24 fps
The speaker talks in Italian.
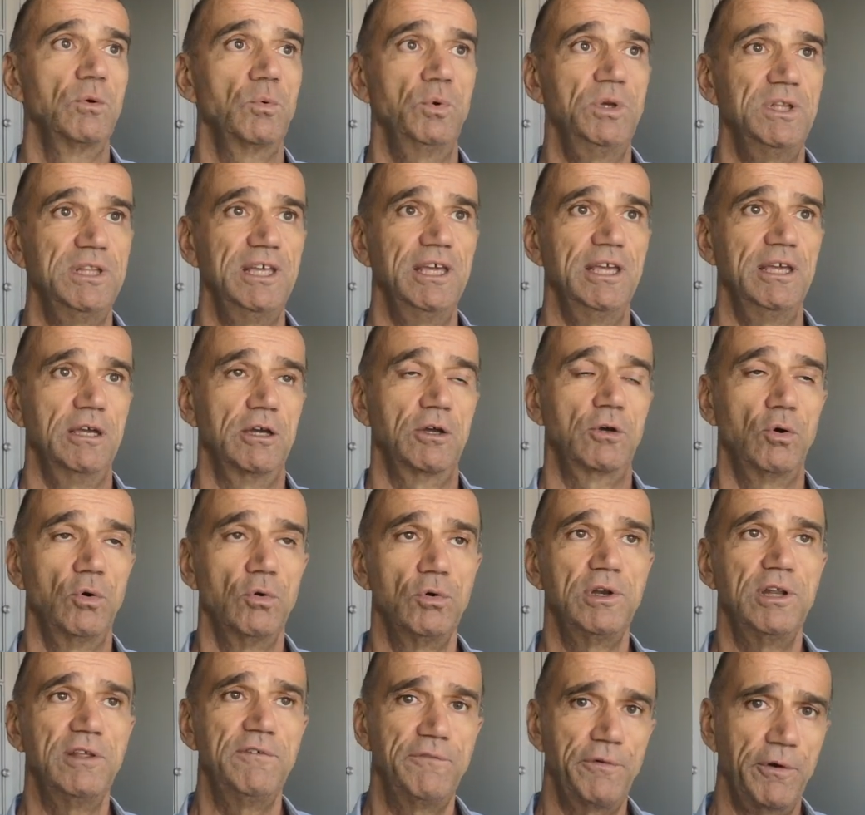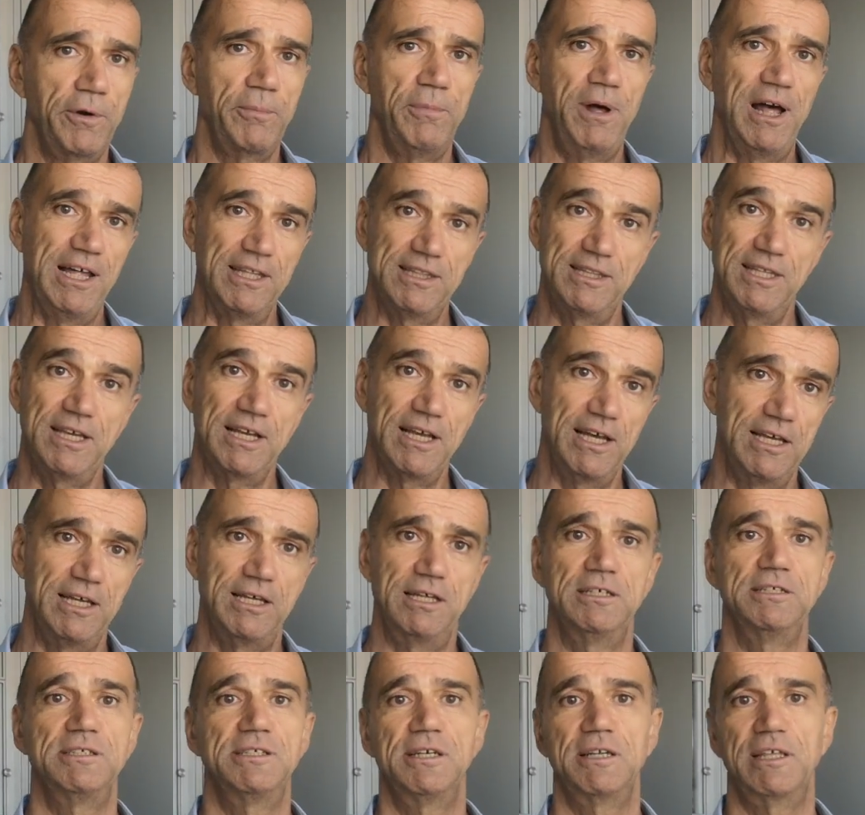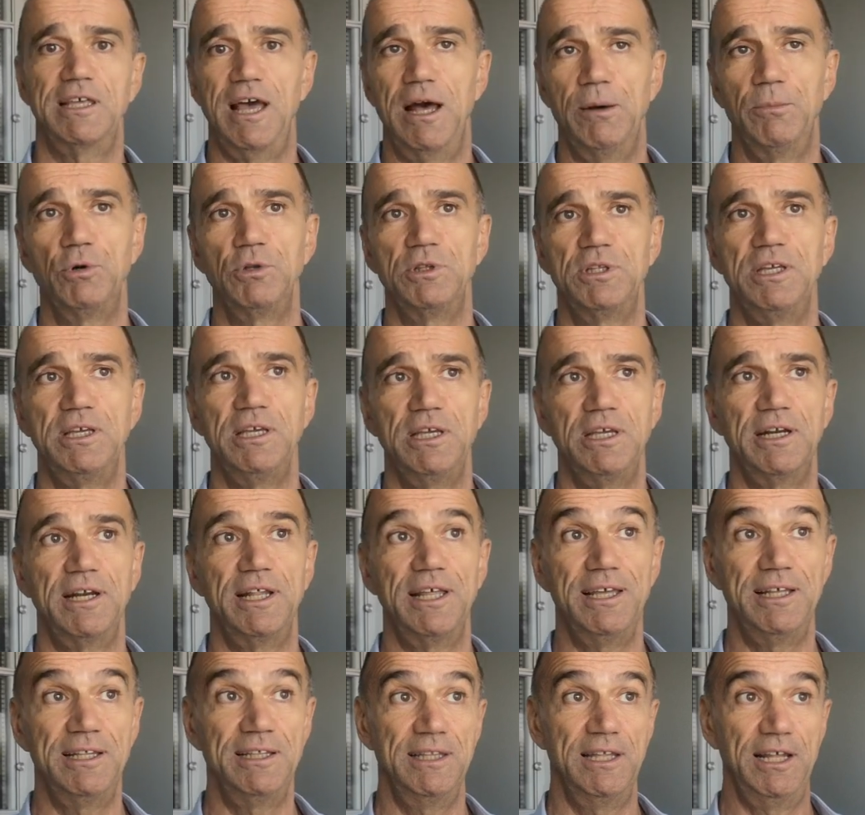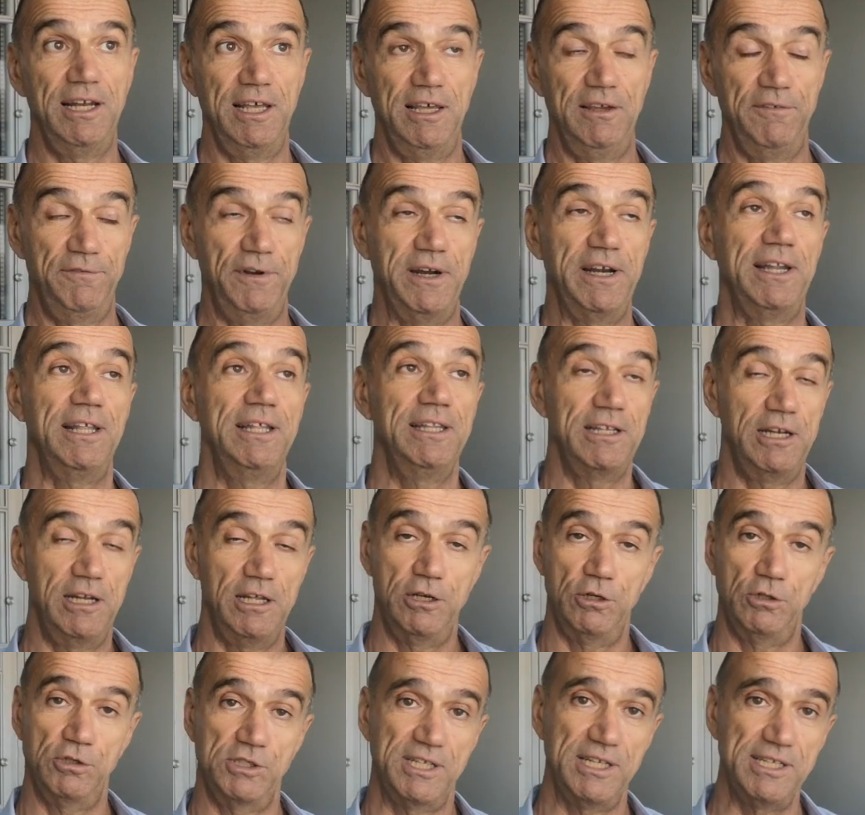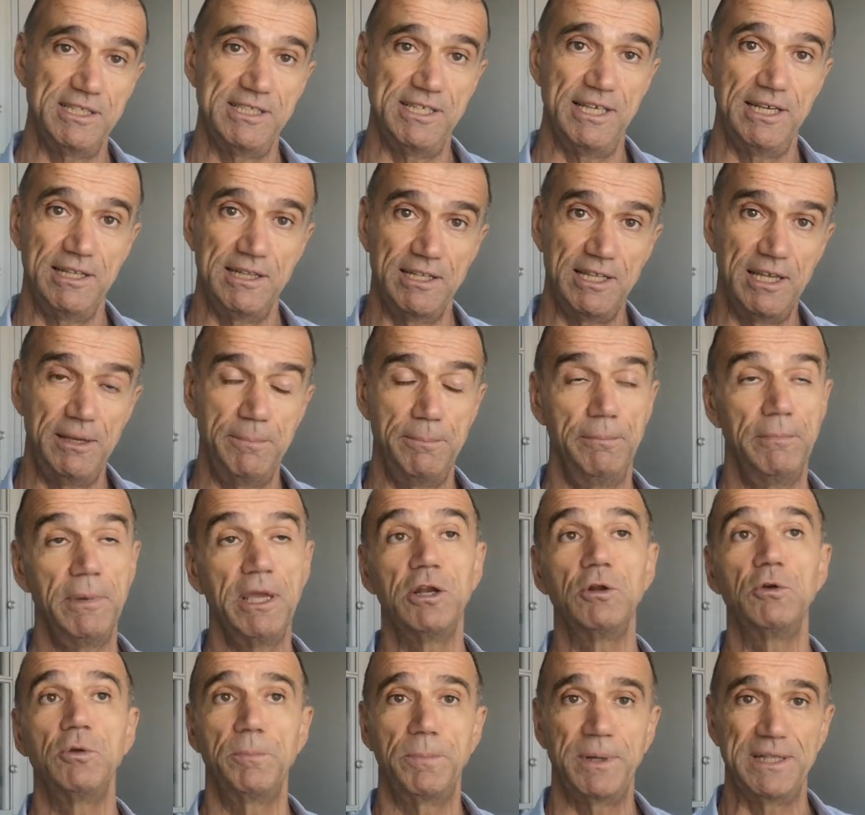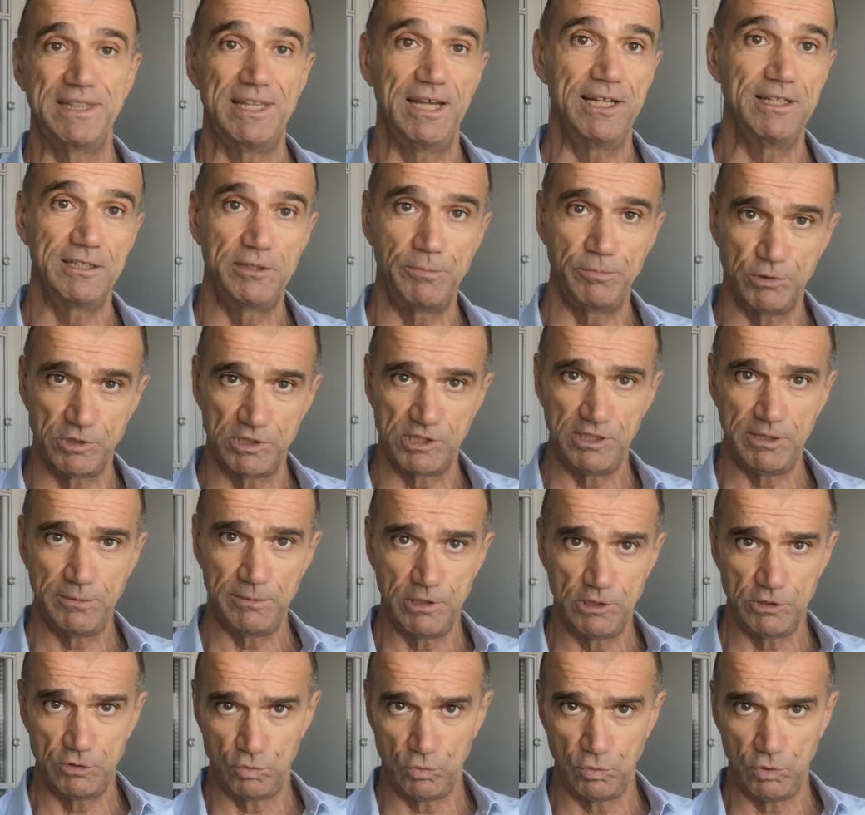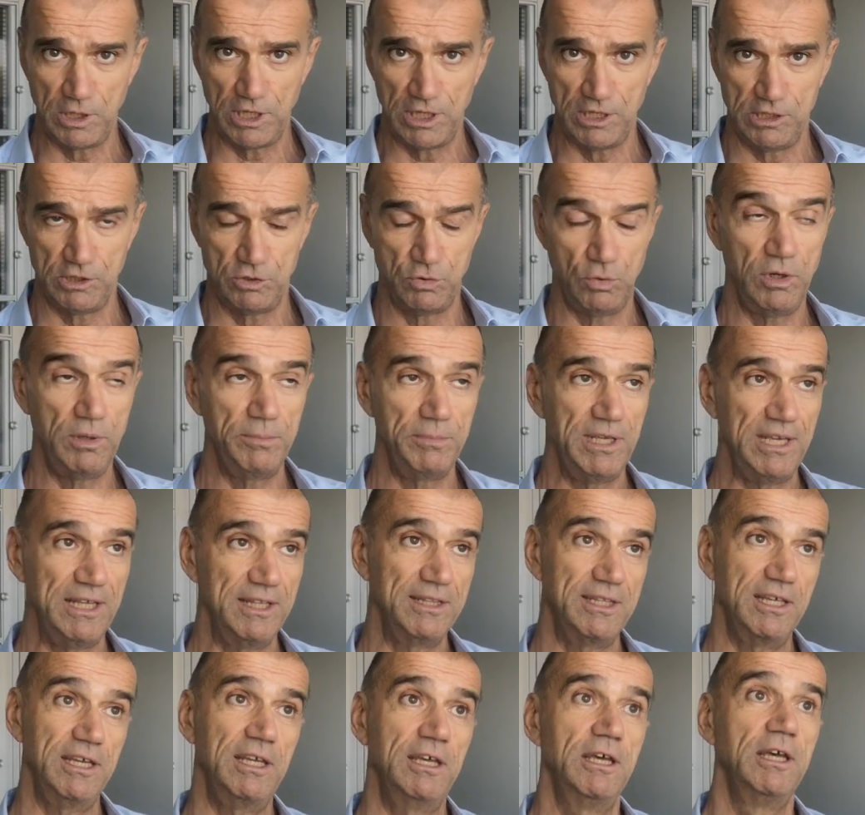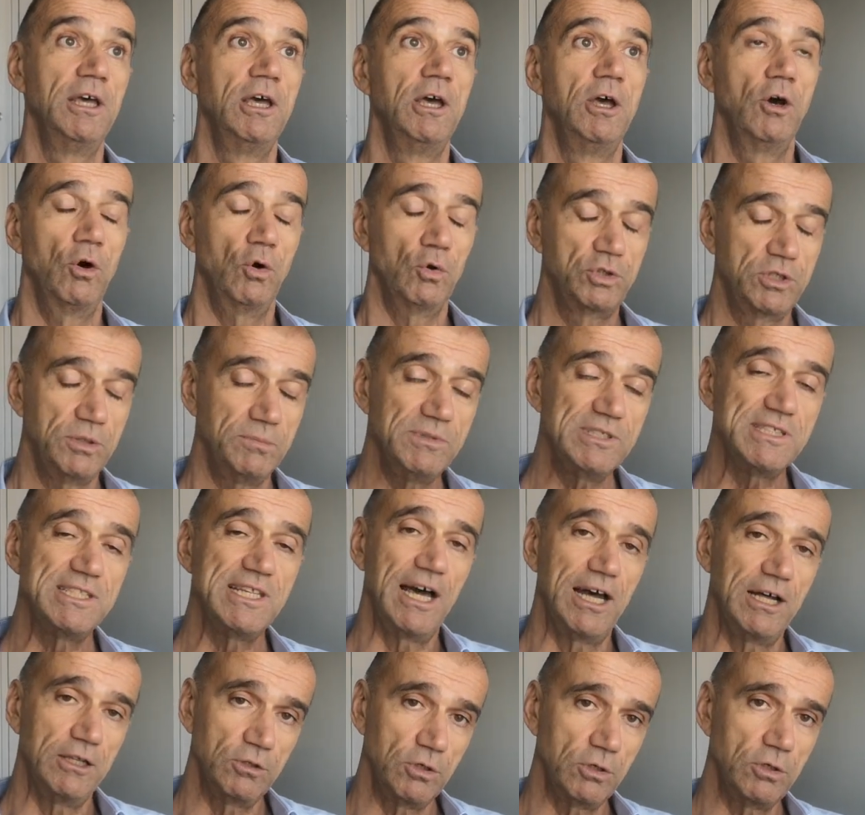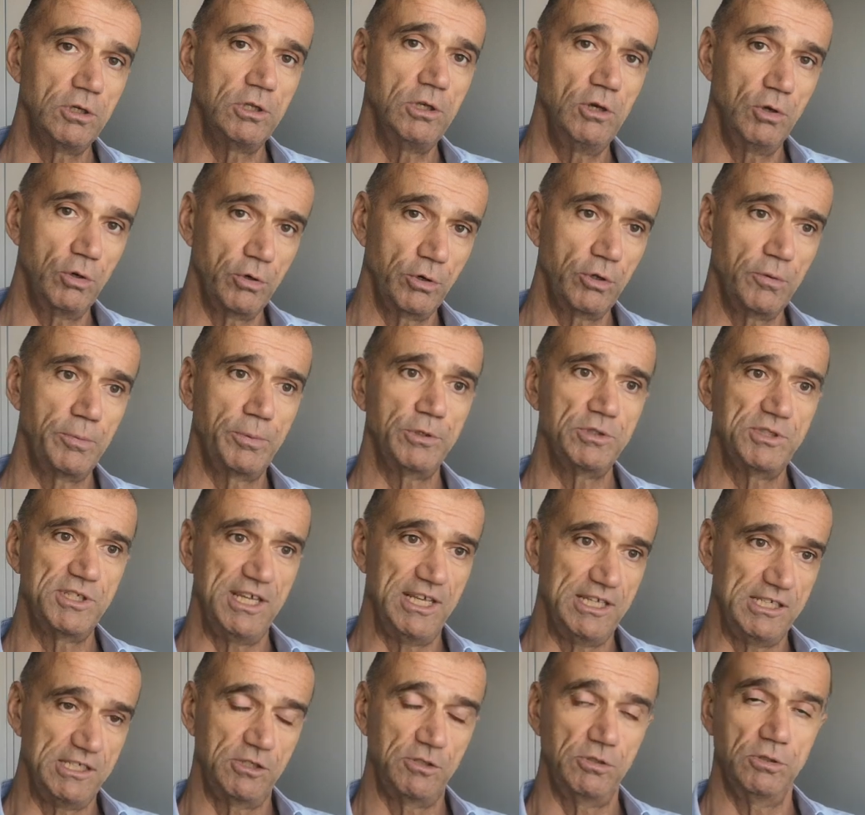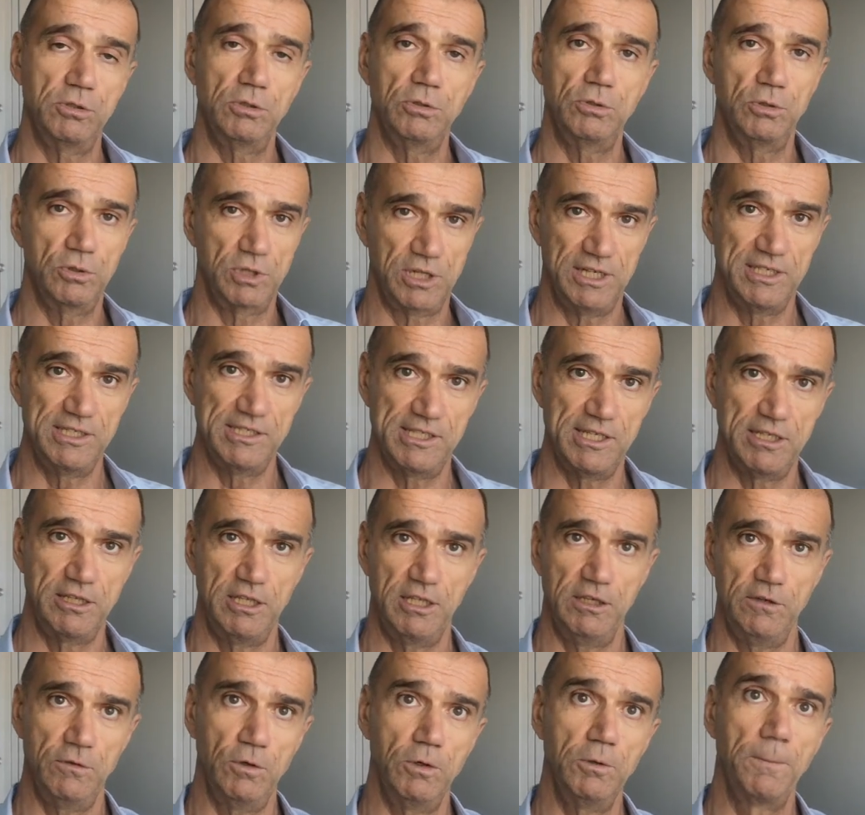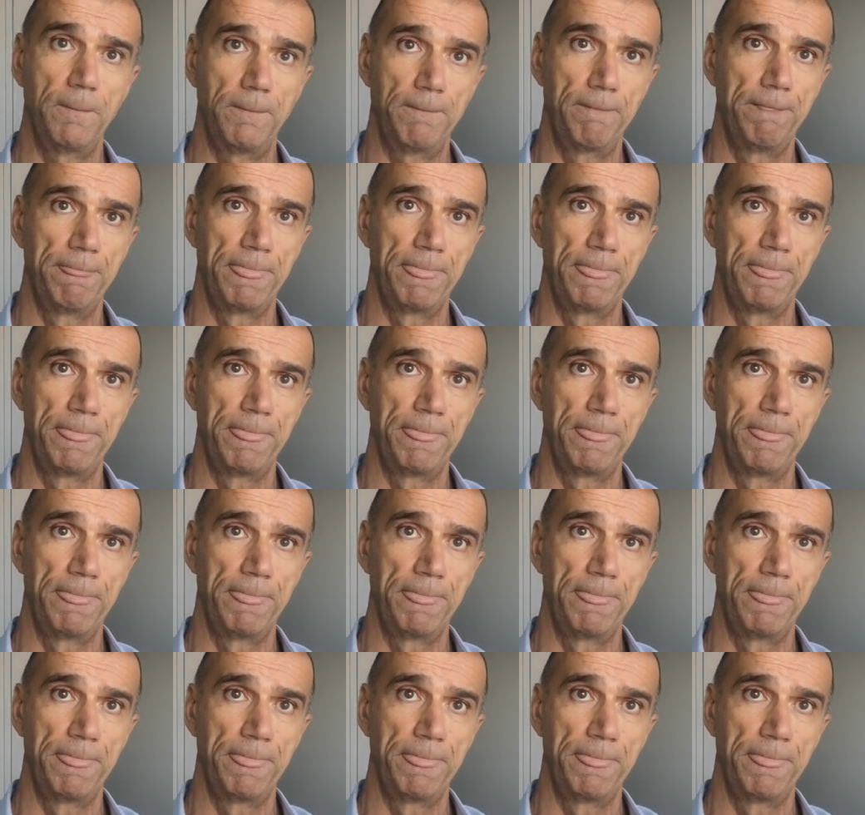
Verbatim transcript: Quindi con l'informatica cerchiamo di rendere, far rendere le nostre aziende meno impattanti possibili sul, sull'ambiente, ottimizzando il loro processo organizzativo.